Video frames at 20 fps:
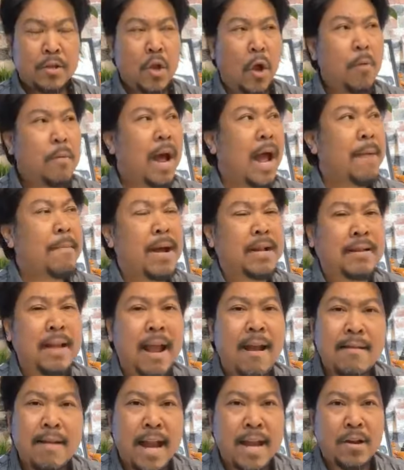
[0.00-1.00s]
Nhốt hai ba
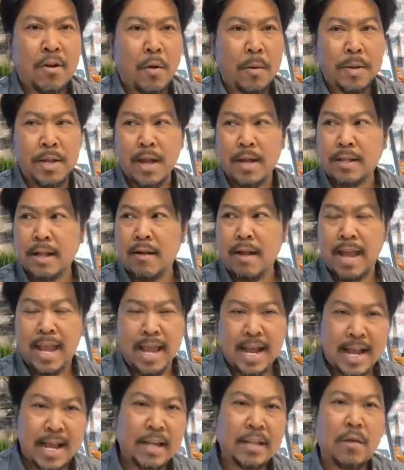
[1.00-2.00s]
tháng nay rồi, bây giờ tao
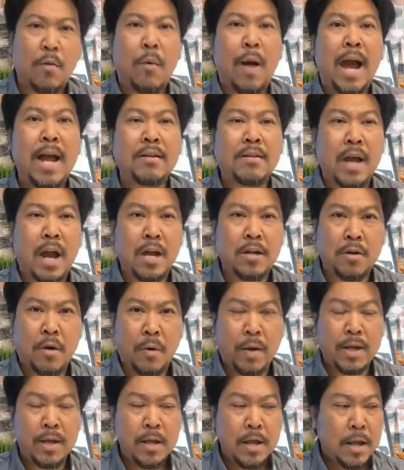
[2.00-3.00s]
hẹn khách tao quá trời
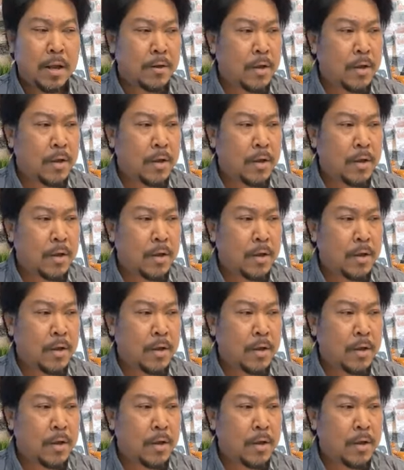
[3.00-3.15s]
rồi.